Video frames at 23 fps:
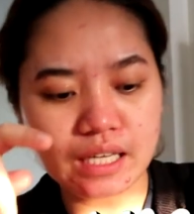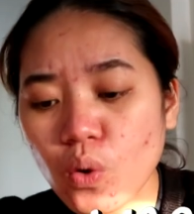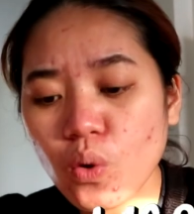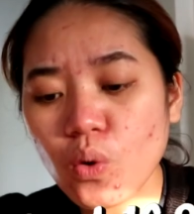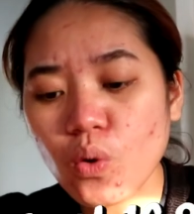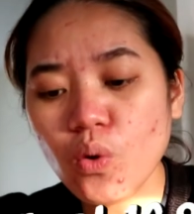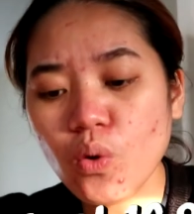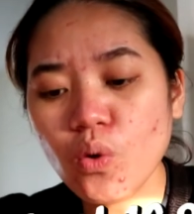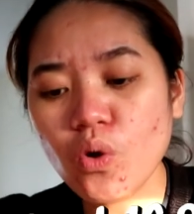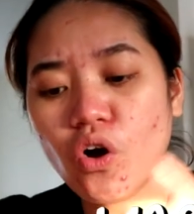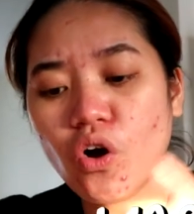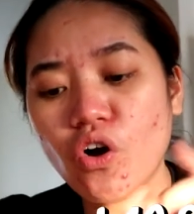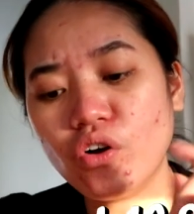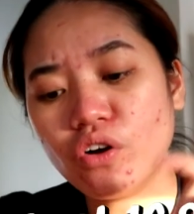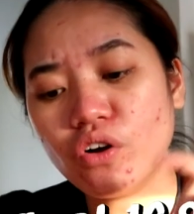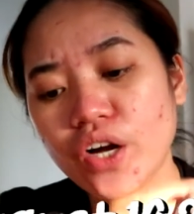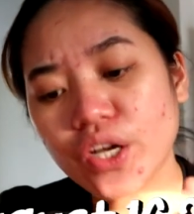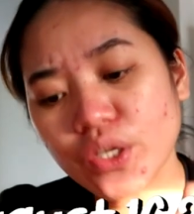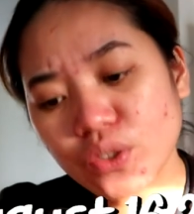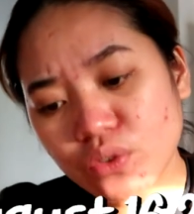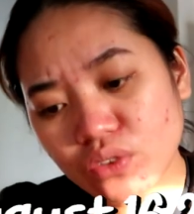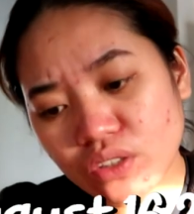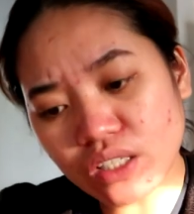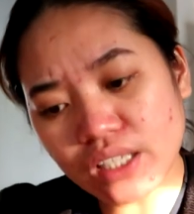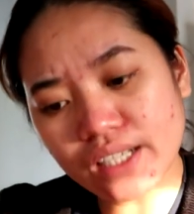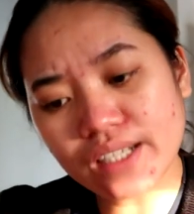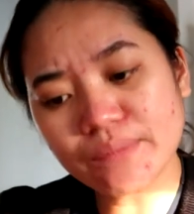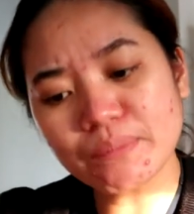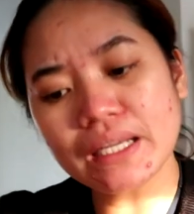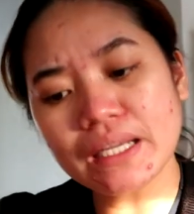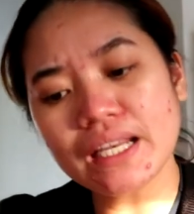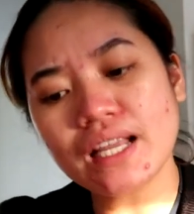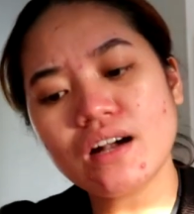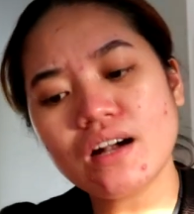Oh, ngayon
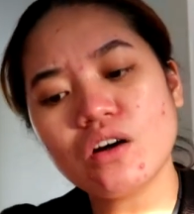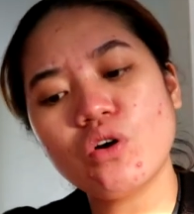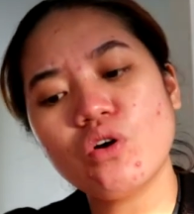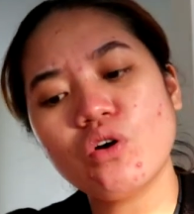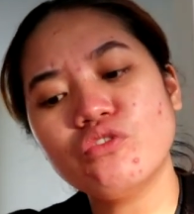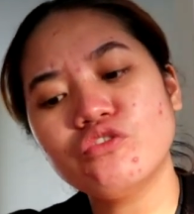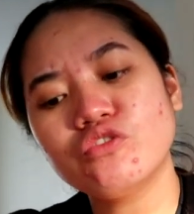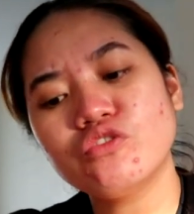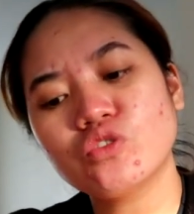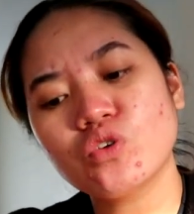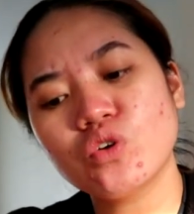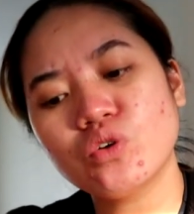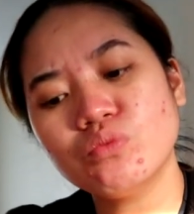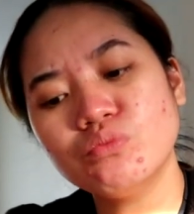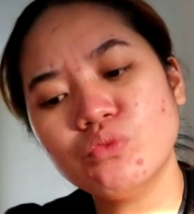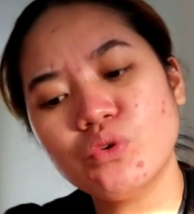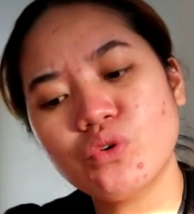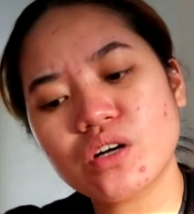lang pala ang off ko.